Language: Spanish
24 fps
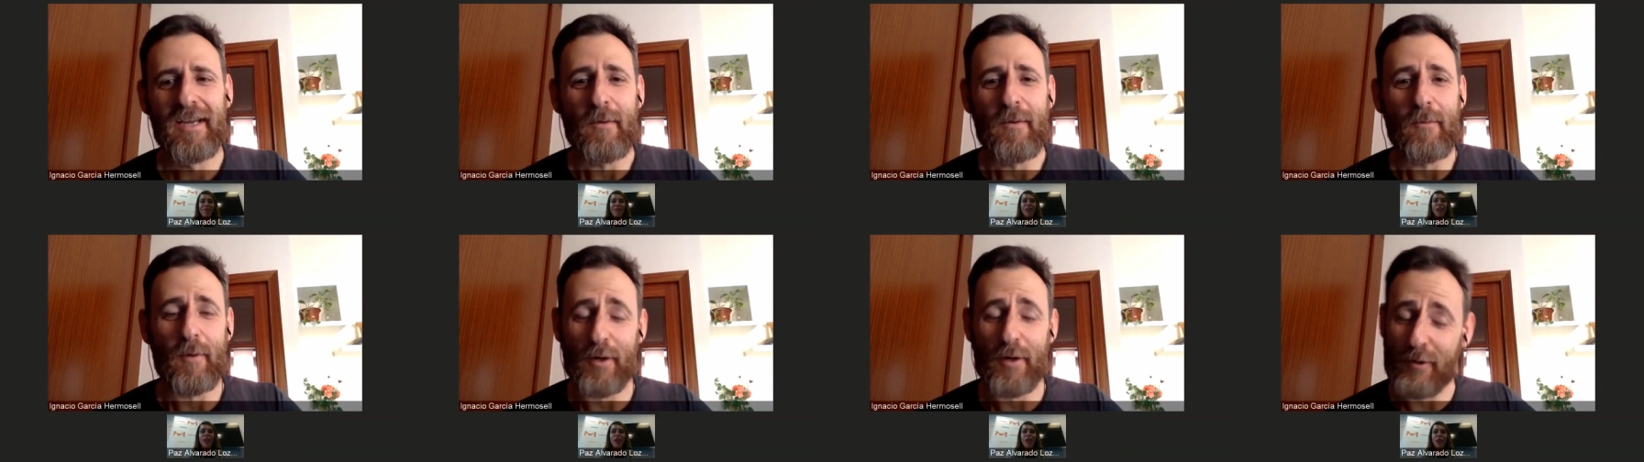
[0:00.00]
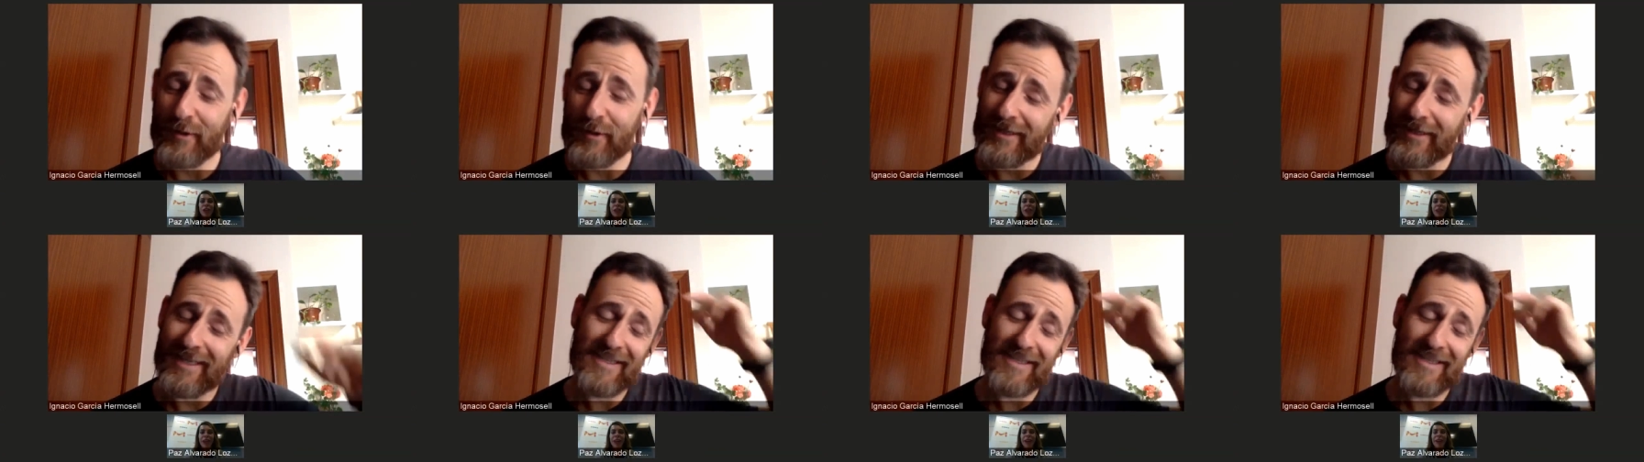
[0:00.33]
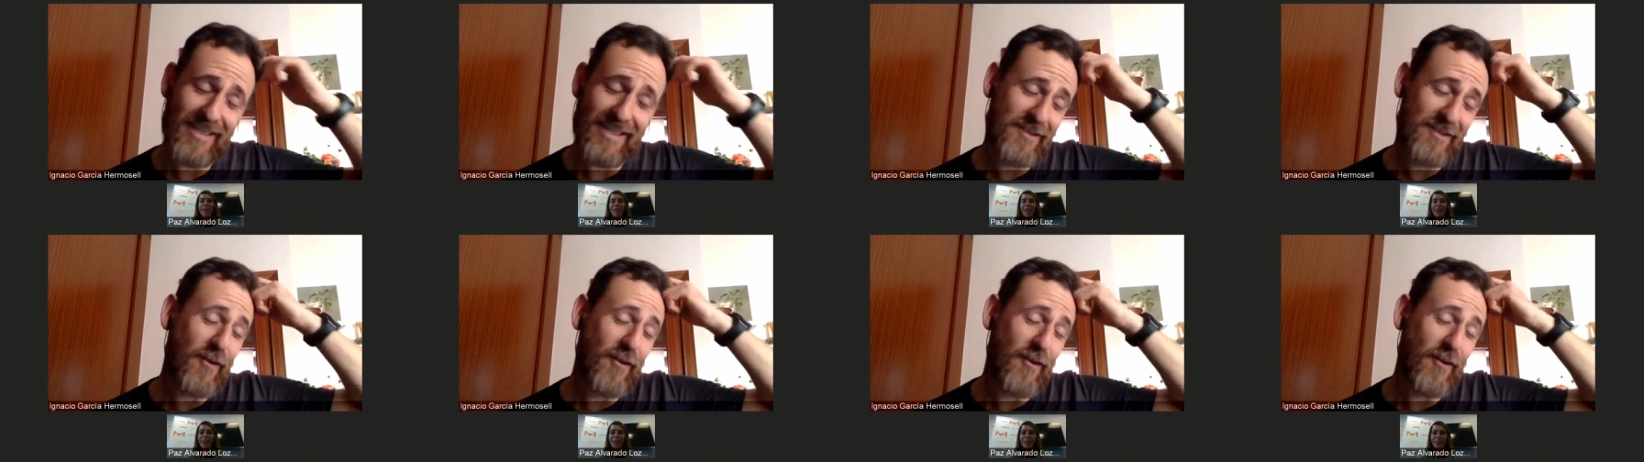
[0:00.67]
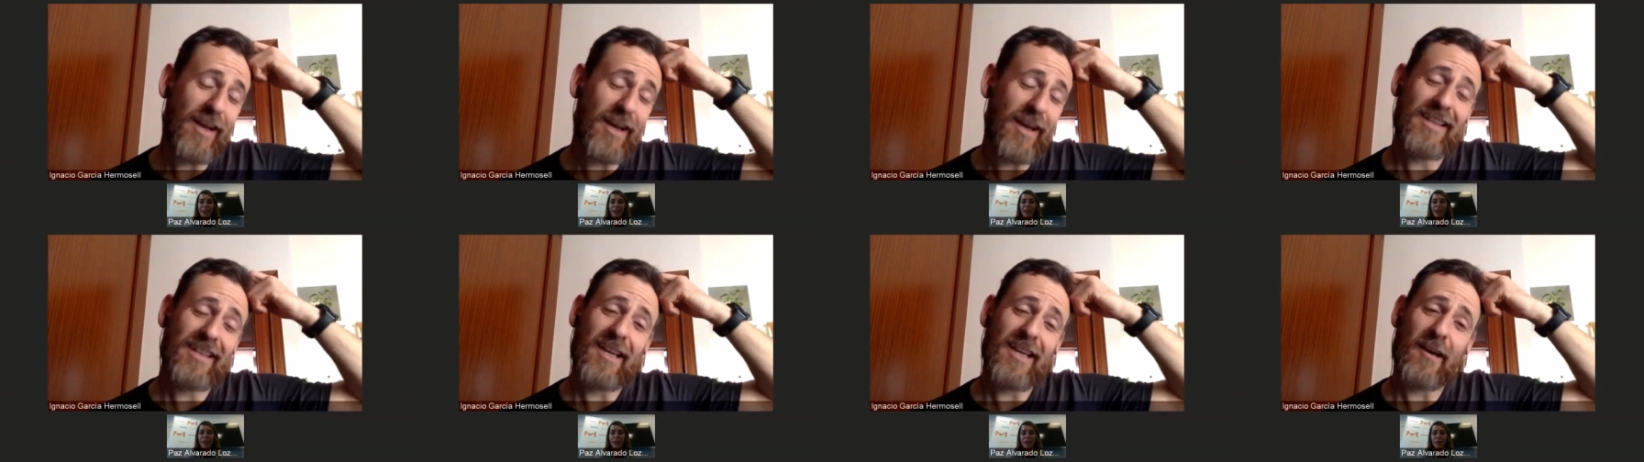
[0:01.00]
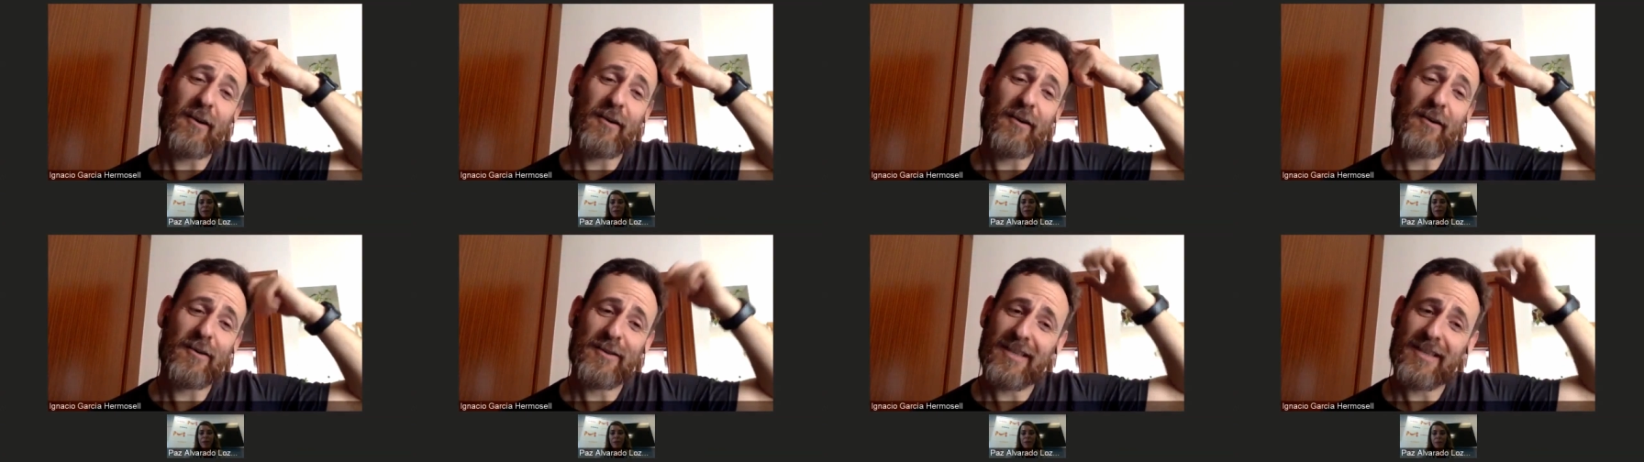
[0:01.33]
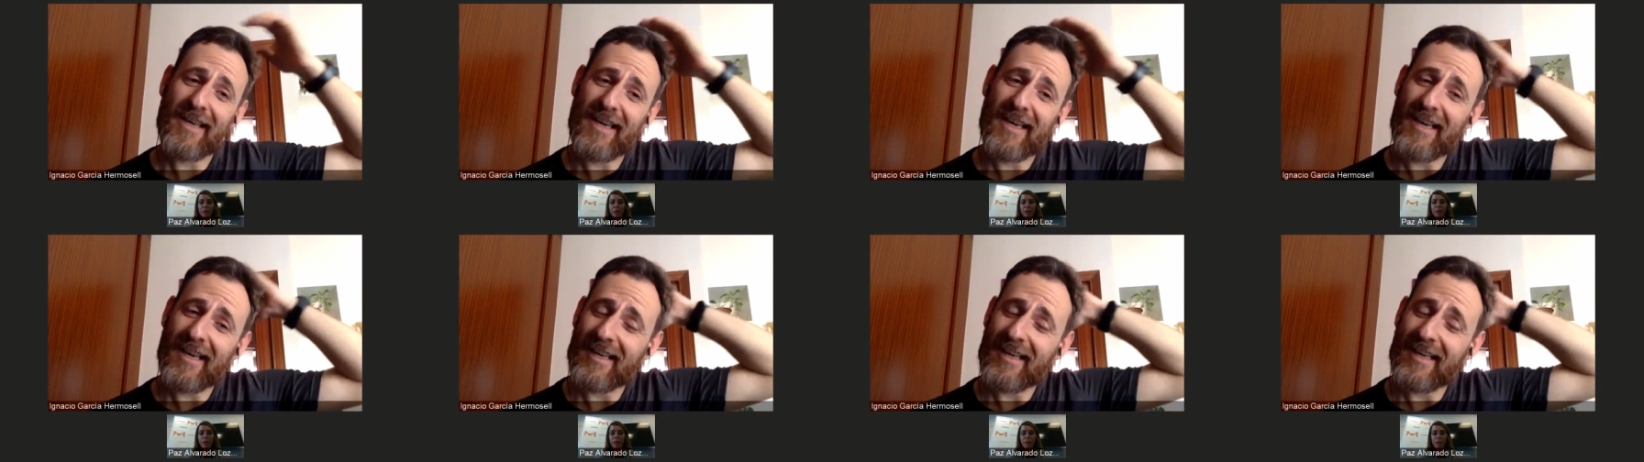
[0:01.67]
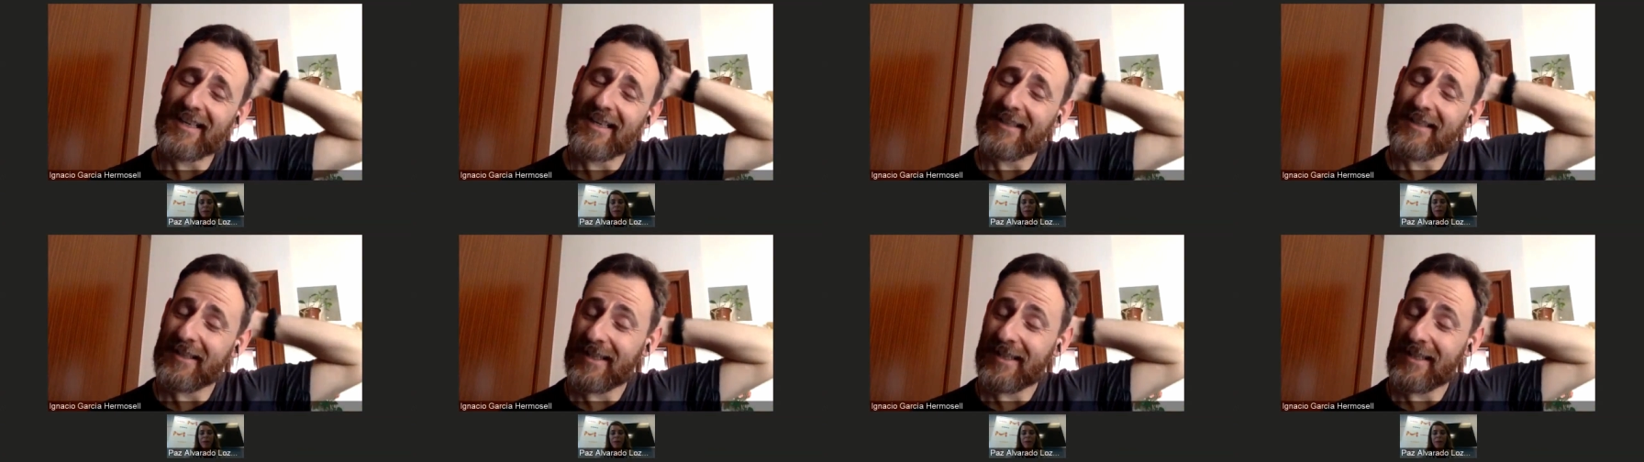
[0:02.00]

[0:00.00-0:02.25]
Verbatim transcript: Bueno, y entre todas estas cosas,